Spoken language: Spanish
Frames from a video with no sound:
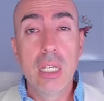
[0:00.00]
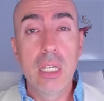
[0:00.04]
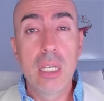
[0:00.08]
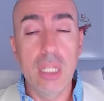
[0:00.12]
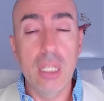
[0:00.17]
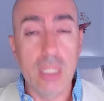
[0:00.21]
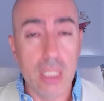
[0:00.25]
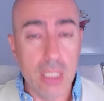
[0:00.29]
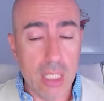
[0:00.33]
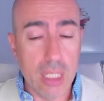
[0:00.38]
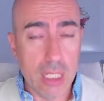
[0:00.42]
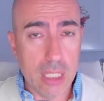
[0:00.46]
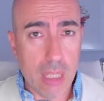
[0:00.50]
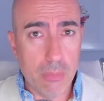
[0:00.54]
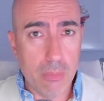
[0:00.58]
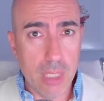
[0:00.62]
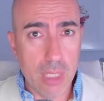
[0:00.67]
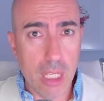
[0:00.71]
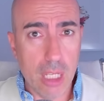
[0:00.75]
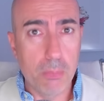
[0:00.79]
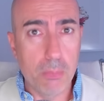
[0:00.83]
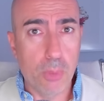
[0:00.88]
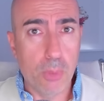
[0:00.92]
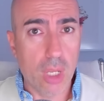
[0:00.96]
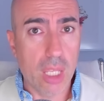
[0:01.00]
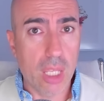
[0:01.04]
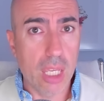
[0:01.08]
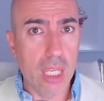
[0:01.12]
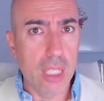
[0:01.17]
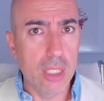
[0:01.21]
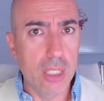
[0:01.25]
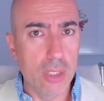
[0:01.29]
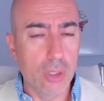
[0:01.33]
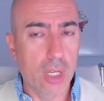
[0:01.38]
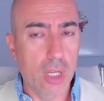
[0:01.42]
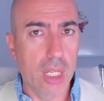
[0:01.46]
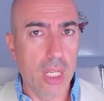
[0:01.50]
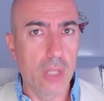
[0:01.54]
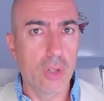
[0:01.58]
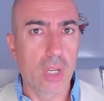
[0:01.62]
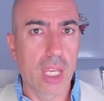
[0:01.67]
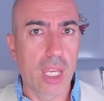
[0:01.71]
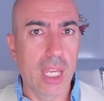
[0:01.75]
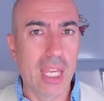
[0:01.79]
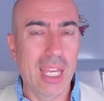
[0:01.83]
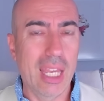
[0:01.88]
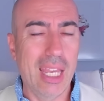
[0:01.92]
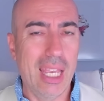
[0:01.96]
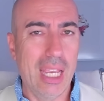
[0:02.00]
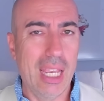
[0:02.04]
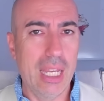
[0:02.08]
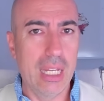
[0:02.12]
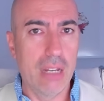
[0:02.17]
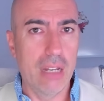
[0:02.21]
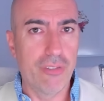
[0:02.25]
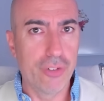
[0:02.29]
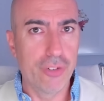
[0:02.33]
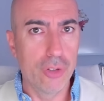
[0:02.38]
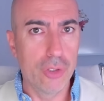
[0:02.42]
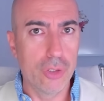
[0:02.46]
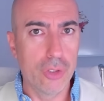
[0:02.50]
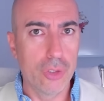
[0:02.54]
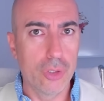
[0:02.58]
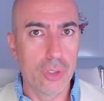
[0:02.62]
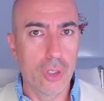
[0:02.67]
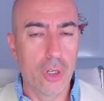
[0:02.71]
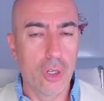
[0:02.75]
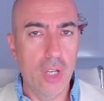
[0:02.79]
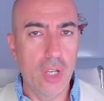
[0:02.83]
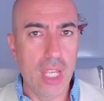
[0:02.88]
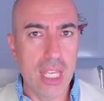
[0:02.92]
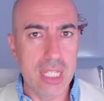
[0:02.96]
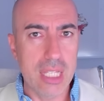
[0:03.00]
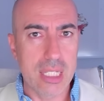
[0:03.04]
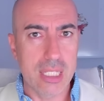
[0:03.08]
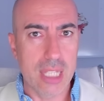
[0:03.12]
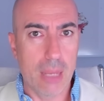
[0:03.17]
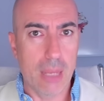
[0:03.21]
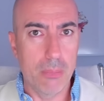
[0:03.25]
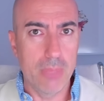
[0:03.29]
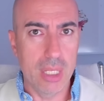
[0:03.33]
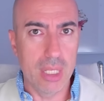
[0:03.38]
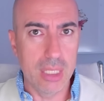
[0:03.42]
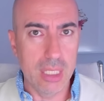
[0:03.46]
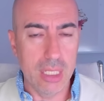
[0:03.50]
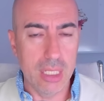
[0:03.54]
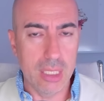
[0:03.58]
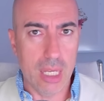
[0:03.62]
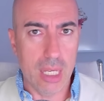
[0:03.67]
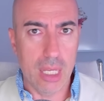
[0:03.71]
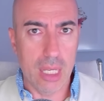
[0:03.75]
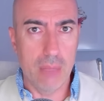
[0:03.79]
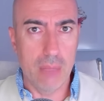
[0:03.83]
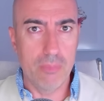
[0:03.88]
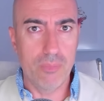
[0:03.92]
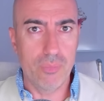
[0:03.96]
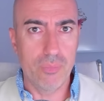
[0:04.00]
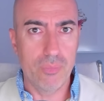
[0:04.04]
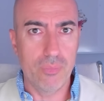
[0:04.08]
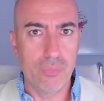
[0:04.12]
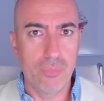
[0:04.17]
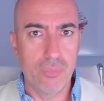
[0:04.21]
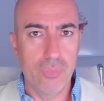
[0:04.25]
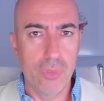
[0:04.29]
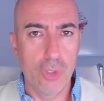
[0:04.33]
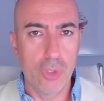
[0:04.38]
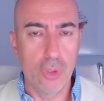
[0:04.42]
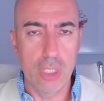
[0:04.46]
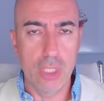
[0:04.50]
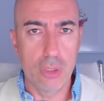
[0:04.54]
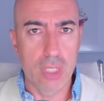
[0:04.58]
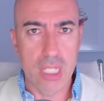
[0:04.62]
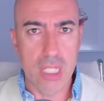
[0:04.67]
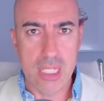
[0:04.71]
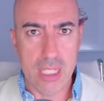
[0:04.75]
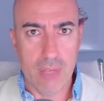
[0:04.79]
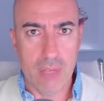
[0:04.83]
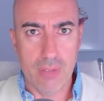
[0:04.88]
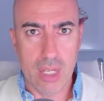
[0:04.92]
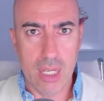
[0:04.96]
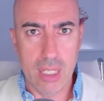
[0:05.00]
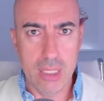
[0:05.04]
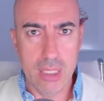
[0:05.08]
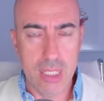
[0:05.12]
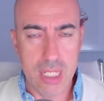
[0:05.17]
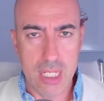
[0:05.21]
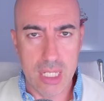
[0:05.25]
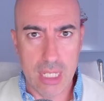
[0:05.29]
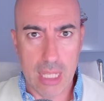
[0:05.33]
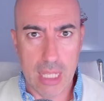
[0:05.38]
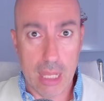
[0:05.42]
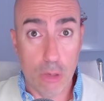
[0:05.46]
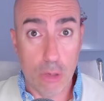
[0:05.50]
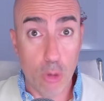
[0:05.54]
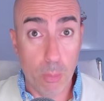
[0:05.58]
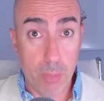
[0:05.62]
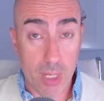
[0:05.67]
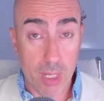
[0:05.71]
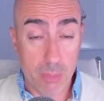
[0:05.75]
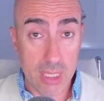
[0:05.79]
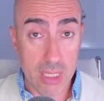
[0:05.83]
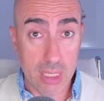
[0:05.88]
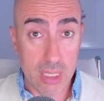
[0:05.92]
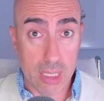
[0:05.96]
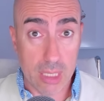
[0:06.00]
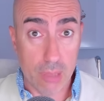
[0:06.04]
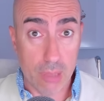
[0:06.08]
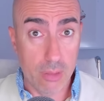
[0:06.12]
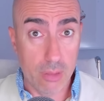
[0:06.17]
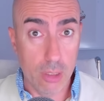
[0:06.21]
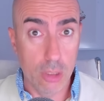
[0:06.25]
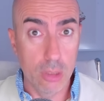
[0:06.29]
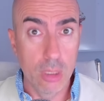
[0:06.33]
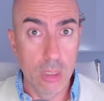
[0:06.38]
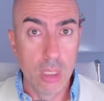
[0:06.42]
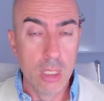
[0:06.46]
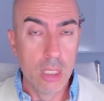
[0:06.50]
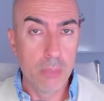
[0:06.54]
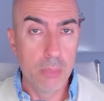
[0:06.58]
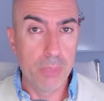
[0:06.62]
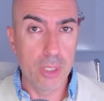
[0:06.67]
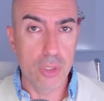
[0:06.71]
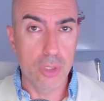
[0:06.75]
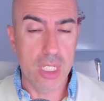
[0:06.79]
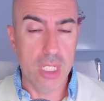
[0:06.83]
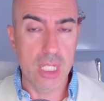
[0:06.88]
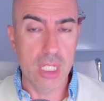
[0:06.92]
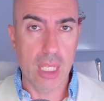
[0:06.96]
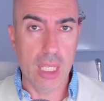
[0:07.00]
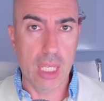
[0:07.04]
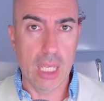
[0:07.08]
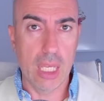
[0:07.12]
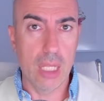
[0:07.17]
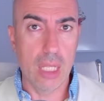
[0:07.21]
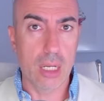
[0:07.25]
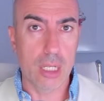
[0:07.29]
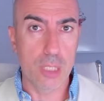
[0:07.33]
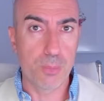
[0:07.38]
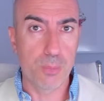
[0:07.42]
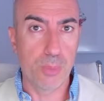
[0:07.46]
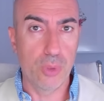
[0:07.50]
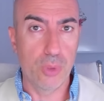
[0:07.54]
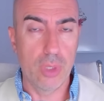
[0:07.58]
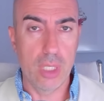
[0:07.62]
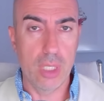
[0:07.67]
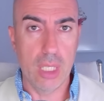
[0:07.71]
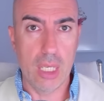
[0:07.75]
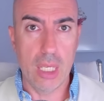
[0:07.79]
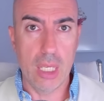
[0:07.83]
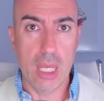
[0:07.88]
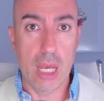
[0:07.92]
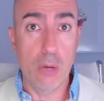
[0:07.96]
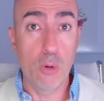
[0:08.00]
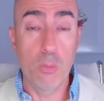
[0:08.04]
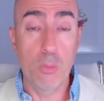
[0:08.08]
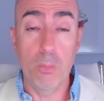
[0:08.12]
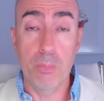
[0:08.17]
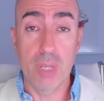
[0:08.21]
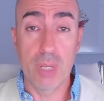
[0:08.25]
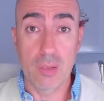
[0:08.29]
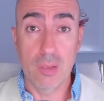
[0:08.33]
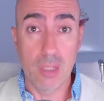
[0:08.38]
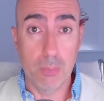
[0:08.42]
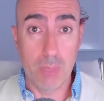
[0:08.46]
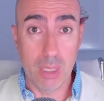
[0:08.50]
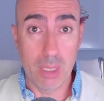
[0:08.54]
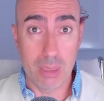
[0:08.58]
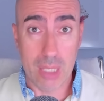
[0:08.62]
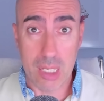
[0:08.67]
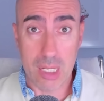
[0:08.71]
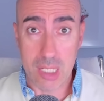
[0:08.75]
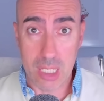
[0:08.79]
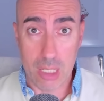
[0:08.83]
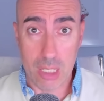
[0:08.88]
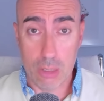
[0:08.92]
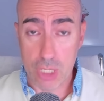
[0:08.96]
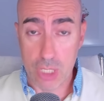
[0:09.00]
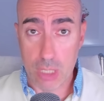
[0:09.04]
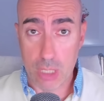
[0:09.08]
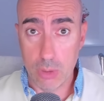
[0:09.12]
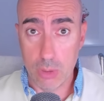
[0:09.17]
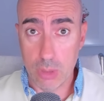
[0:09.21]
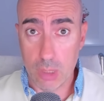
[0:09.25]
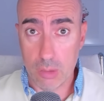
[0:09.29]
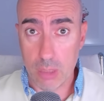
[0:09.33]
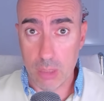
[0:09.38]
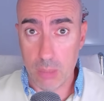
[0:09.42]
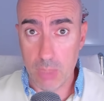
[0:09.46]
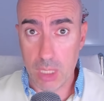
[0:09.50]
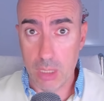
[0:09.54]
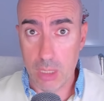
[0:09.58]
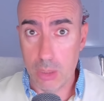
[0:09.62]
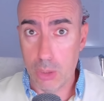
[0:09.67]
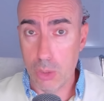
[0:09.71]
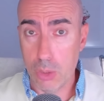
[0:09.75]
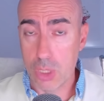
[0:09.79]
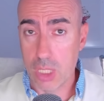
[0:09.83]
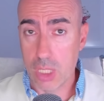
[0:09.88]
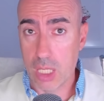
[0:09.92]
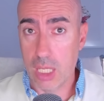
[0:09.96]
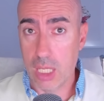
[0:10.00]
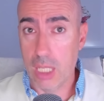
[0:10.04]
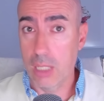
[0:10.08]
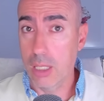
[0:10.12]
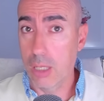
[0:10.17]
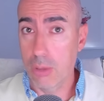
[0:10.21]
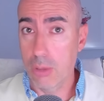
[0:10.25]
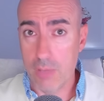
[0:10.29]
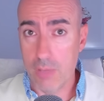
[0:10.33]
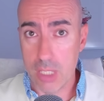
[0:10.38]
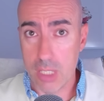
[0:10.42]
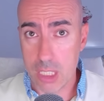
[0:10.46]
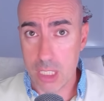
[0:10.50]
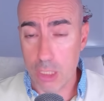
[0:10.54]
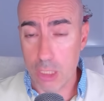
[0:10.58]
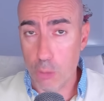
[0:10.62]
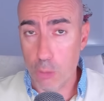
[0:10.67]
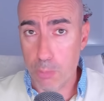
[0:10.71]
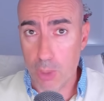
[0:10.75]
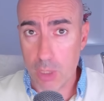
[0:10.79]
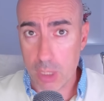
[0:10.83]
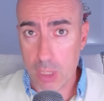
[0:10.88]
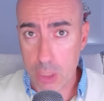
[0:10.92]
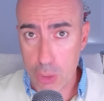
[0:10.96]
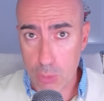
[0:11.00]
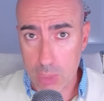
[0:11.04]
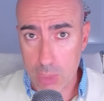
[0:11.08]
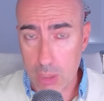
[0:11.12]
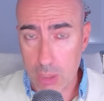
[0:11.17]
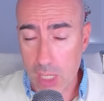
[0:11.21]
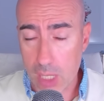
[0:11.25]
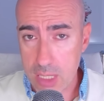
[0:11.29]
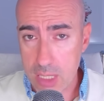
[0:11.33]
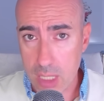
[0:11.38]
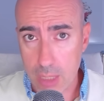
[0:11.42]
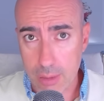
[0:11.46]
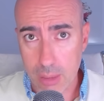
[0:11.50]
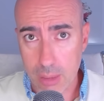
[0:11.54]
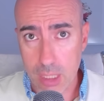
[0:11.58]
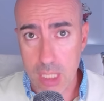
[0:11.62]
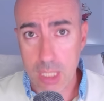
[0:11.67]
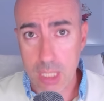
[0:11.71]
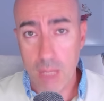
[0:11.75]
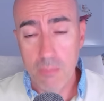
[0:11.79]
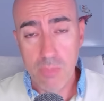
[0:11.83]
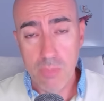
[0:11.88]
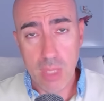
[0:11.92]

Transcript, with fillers: Y te diré también porque yo creo que en el fondo esta medida, mm, no digo que estaba diseñada con premeditación, pero sí que responde a un precipitarse de los acontecimientos que, de no haber sido por el resultado de las elecciones